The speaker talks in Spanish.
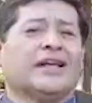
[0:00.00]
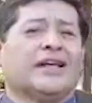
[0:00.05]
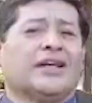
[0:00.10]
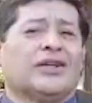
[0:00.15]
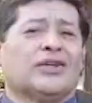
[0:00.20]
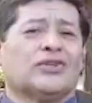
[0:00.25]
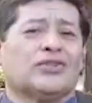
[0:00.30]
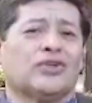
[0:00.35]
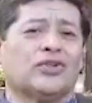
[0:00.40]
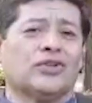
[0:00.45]
Y
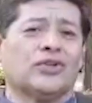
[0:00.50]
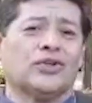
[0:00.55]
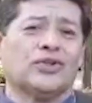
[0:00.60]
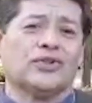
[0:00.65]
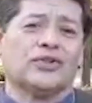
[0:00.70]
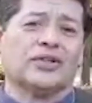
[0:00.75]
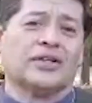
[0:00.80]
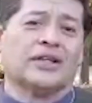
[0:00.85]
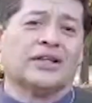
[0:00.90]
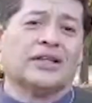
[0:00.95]

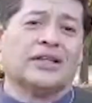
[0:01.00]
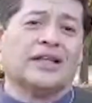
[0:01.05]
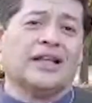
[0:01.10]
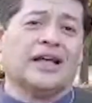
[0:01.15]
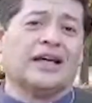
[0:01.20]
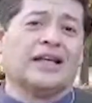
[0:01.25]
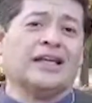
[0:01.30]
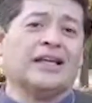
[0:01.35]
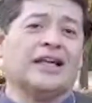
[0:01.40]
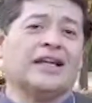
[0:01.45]
nosotros desde
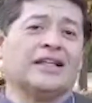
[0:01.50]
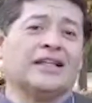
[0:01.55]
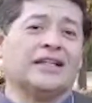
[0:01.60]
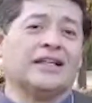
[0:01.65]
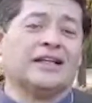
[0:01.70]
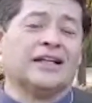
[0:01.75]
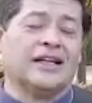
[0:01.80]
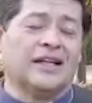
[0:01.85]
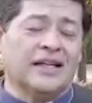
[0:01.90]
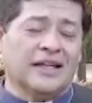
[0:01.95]
aquí de la
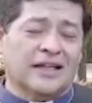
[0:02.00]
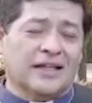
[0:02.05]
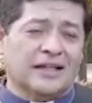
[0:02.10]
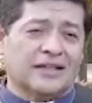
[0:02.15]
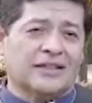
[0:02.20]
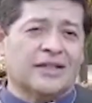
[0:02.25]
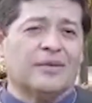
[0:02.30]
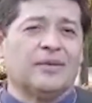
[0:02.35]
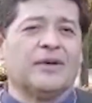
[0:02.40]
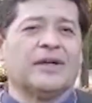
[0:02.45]
tierra
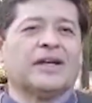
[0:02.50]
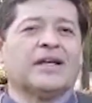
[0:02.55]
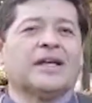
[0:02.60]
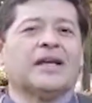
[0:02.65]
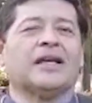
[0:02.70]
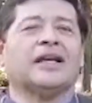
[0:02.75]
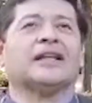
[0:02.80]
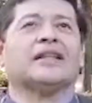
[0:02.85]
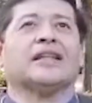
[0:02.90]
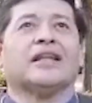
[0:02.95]
saber
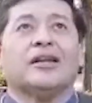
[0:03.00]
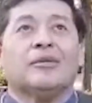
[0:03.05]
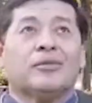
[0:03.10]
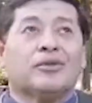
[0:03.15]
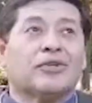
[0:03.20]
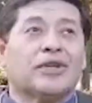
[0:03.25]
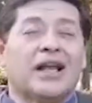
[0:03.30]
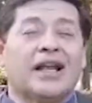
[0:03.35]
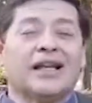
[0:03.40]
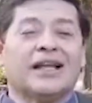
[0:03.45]
que
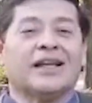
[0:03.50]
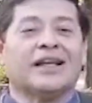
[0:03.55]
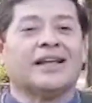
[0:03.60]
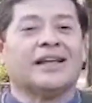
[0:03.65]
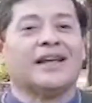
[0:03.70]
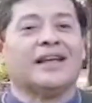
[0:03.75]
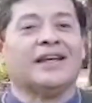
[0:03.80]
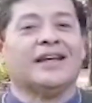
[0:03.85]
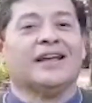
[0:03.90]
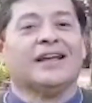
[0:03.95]
tenemos a alguien
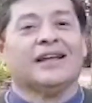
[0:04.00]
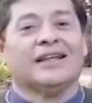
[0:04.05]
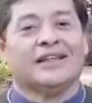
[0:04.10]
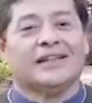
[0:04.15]
que